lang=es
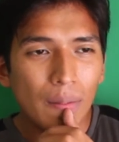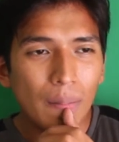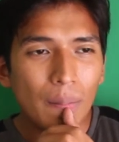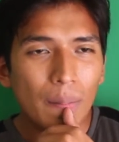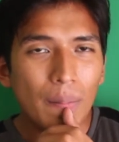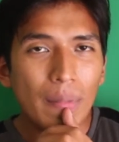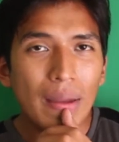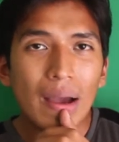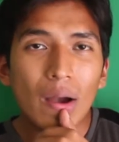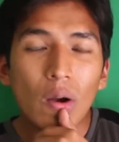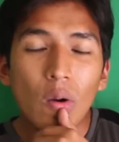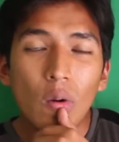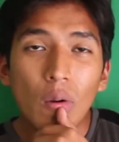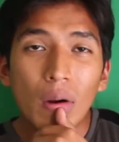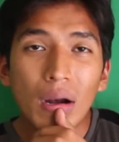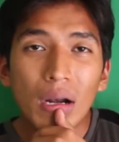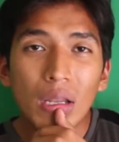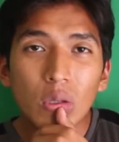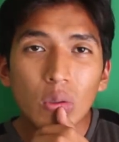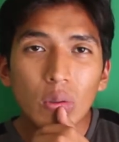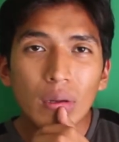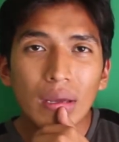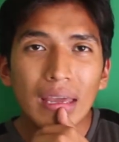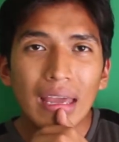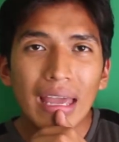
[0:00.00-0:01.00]
Me
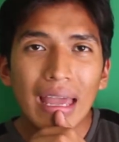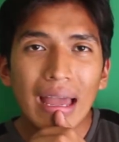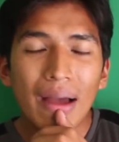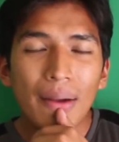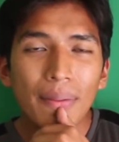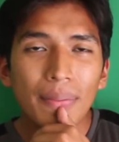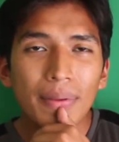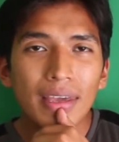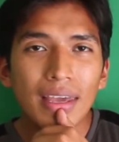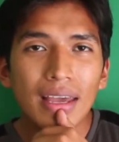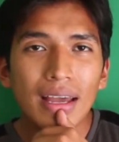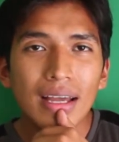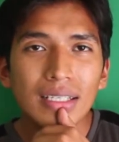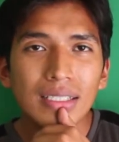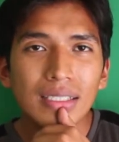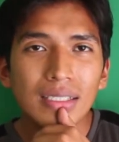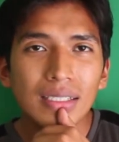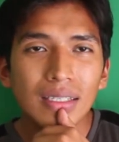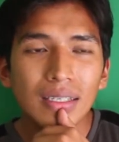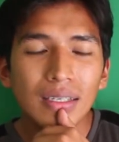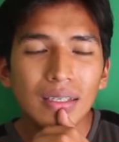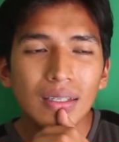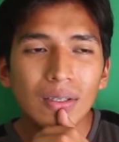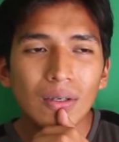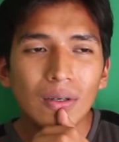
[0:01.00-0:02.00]
acuerdo que había
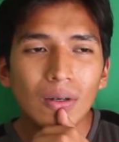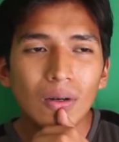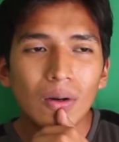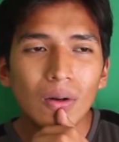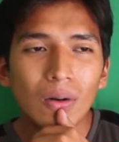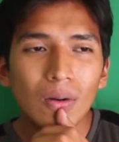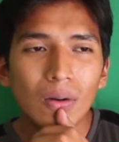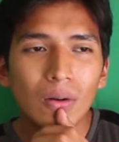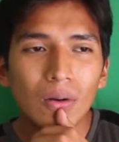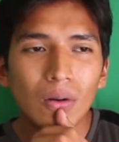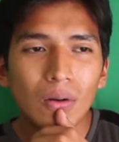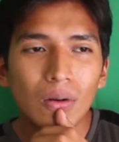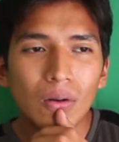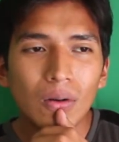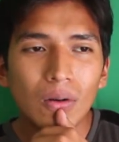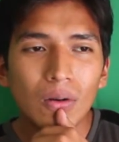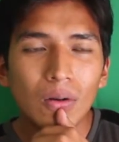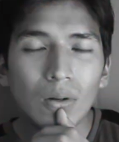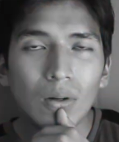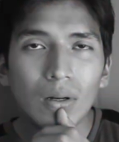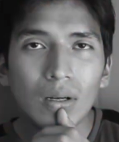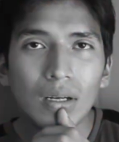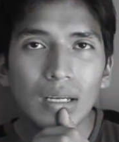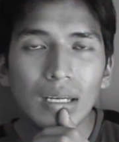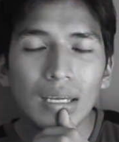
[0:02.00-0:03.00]

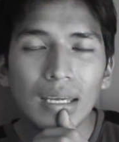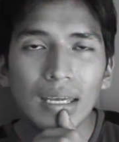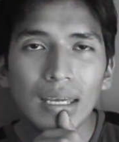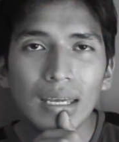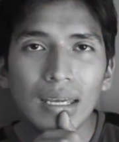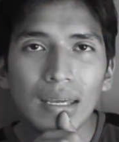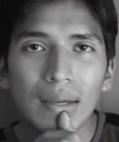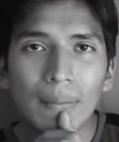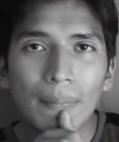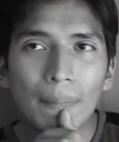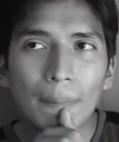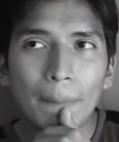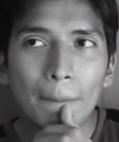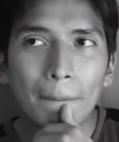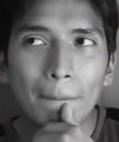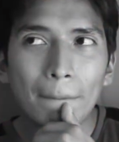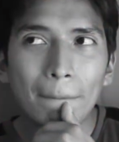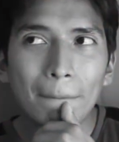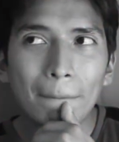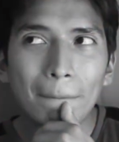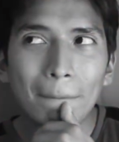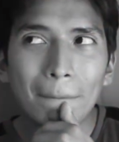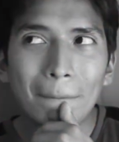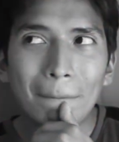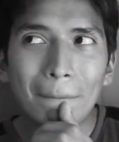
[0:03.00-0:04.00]
sido...
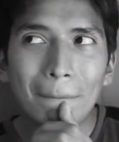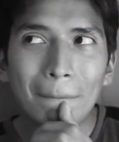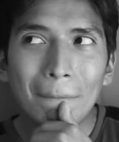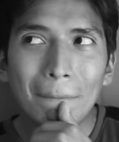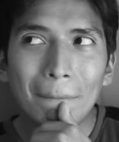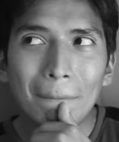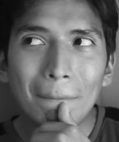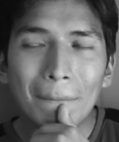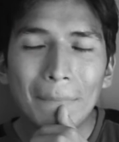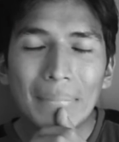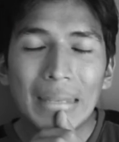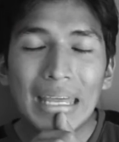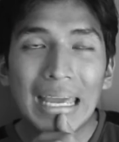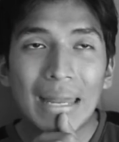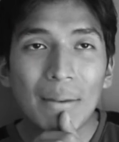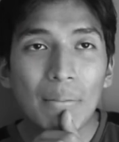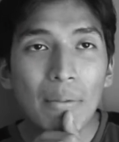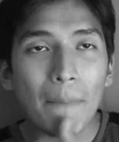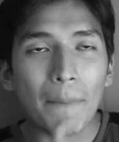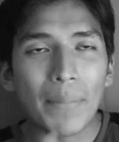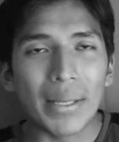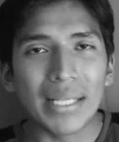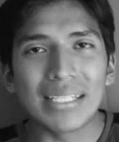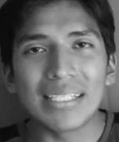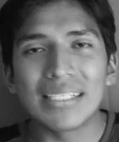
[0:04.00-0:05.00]
Em, déjenme
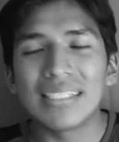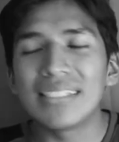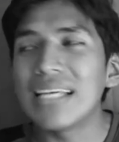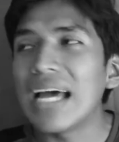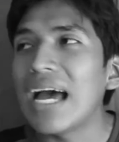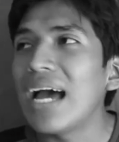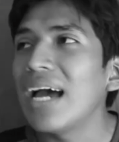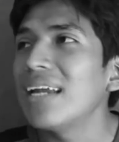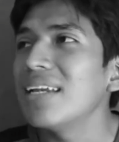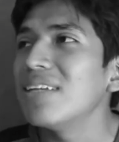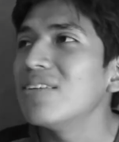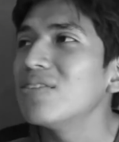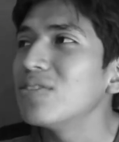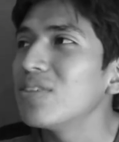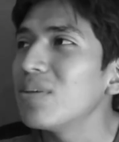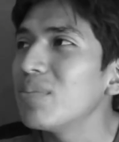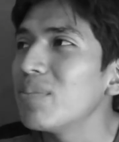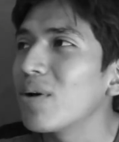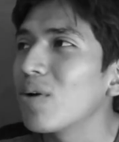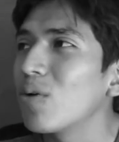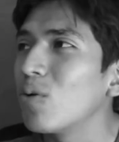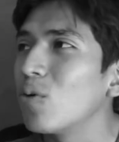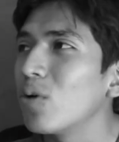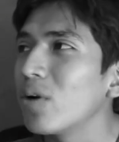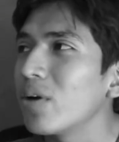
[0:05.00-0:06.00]
pensar, no se me
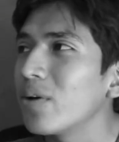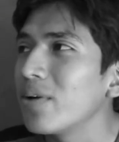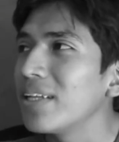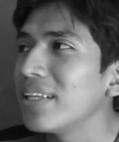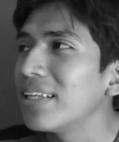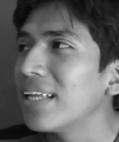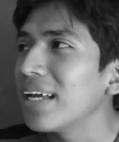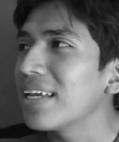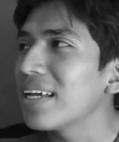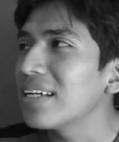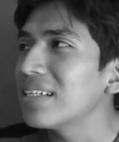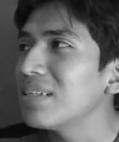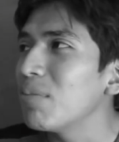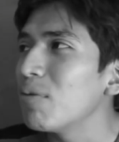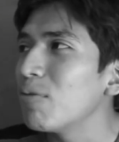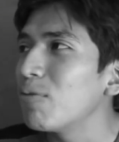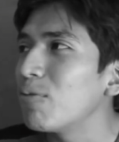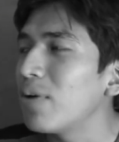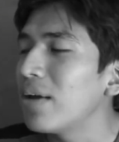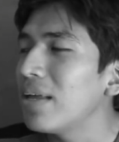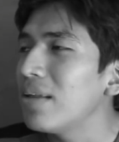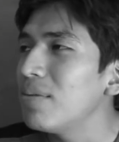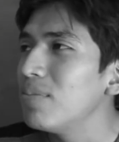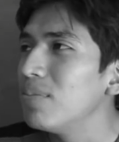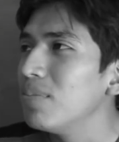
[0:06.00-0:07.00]
ocurre ahorita, ya se me
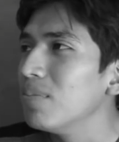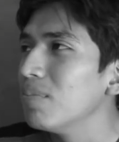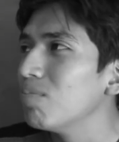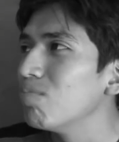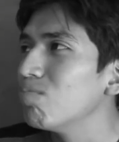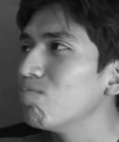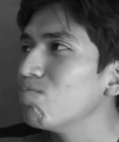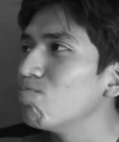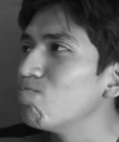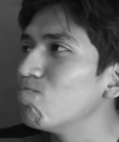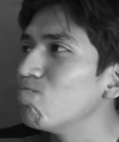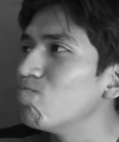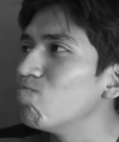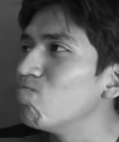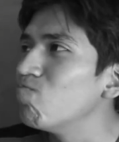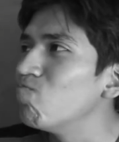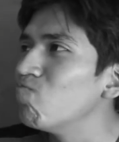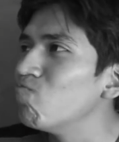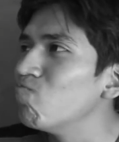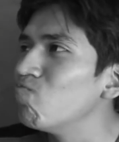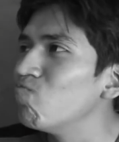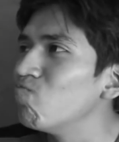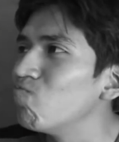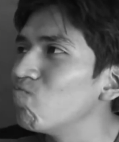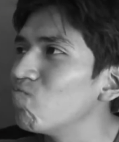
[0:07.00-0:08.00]
fue.
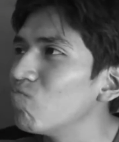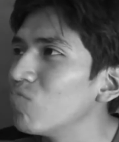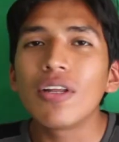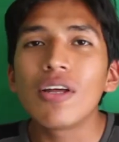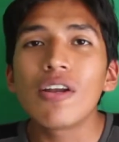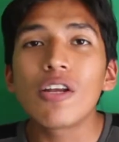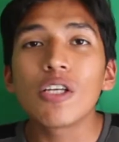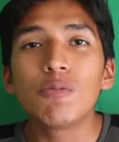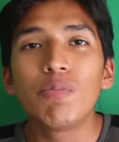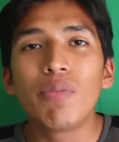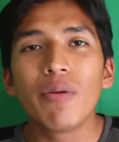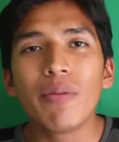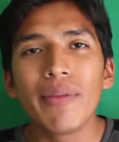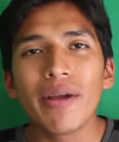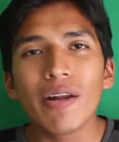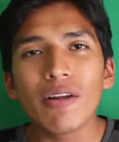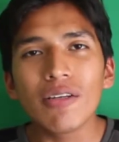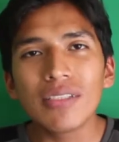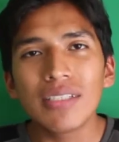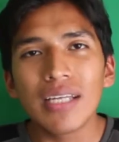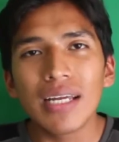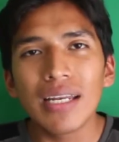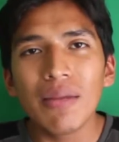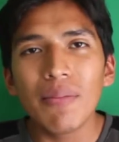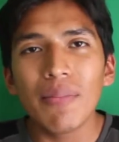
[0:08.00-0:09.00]
Mm. Uno de los
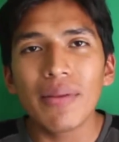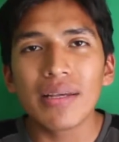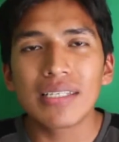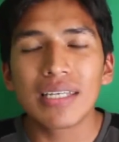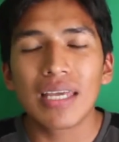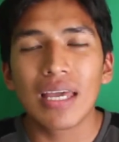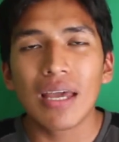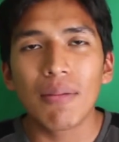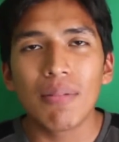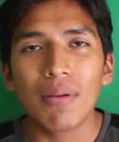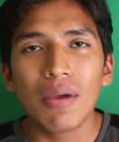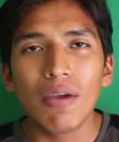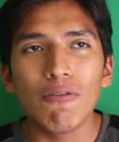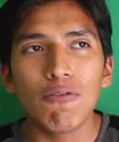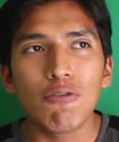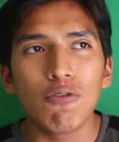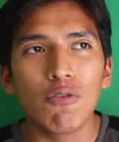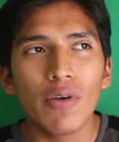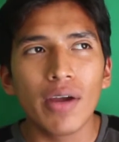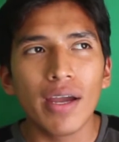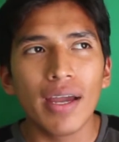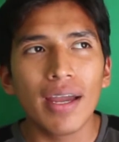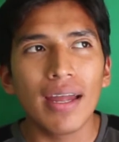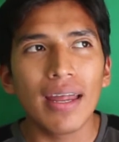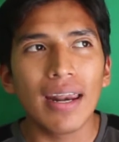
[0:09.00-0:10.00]
primeros animes que vi
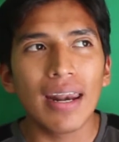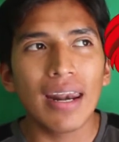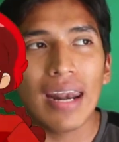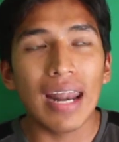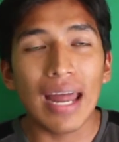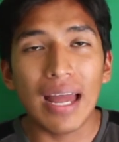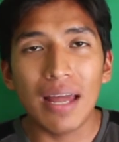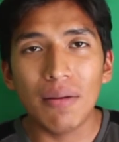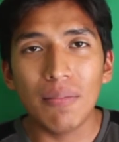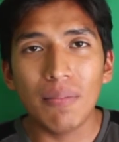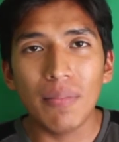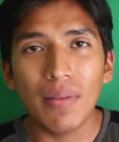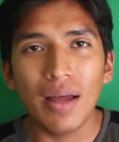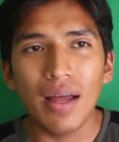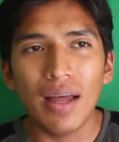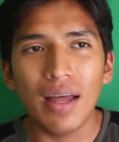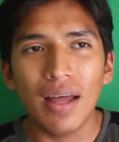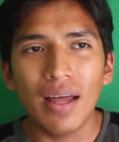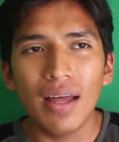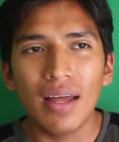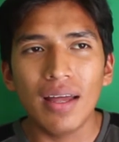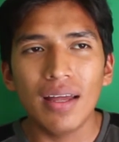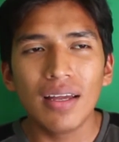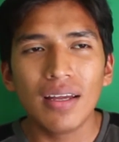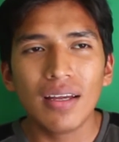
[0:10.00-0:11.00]
fue
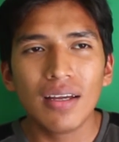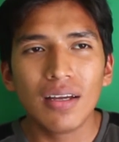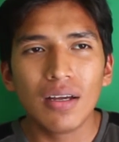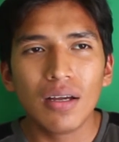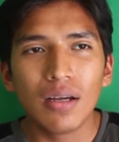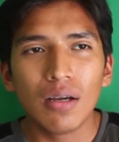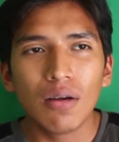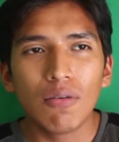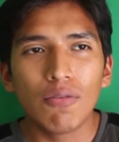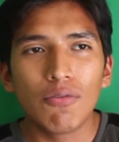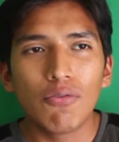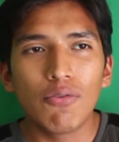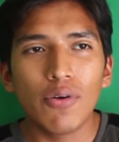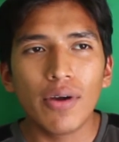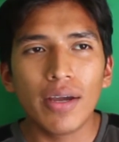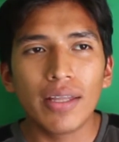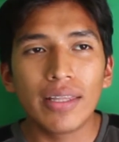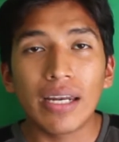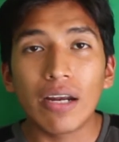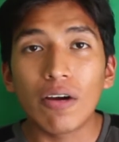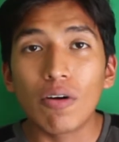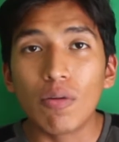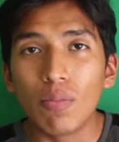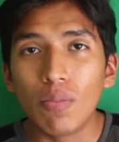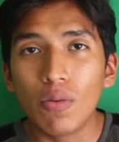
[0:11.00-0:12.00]
Ranma, fue
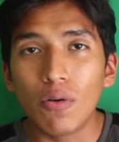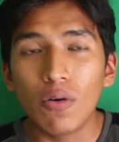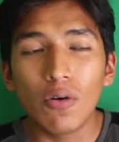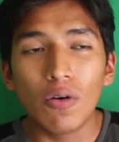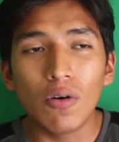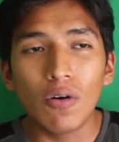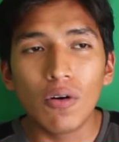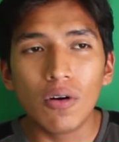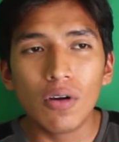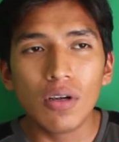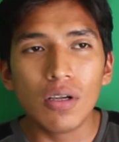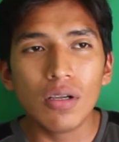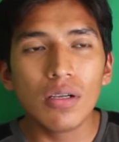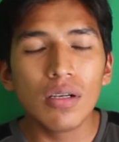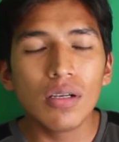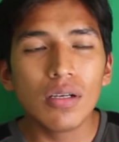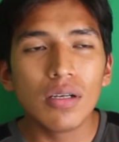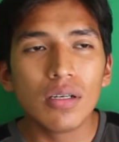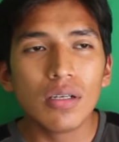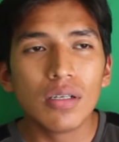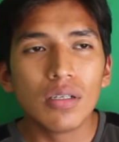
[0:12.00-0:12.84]
Dragon Ball,